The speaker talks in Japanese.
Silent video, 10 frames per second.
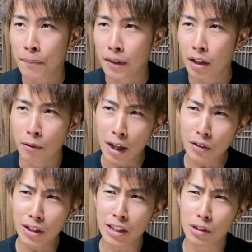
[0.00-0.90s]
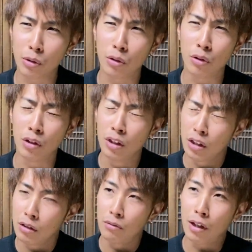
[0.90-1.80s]
で悪い人
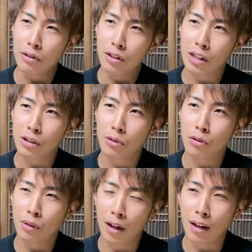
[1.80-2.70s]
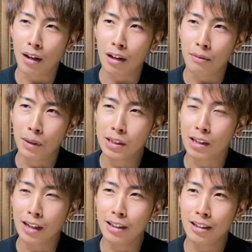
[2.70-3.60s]
悪い人はマジで
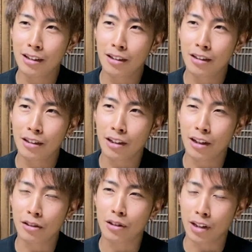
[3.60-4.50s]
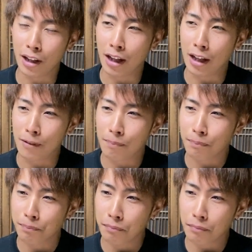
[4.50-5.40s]
会ってなくて
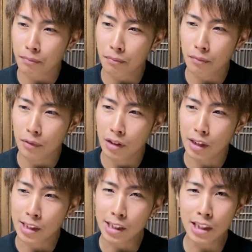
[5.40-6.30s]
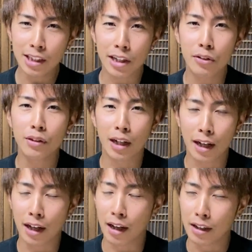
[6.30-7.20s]
で強いて言うな
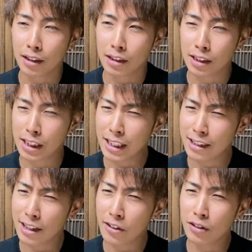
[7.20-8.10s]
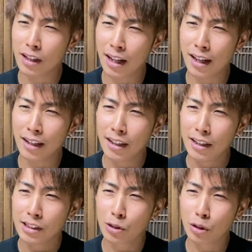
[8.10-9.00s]
ら強いて言うなら
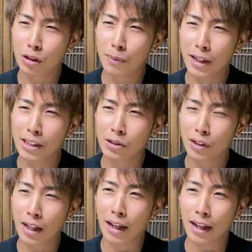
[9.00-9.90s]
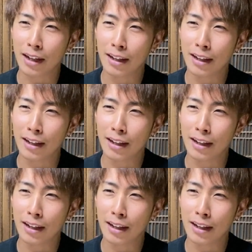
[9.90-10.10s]
直売所で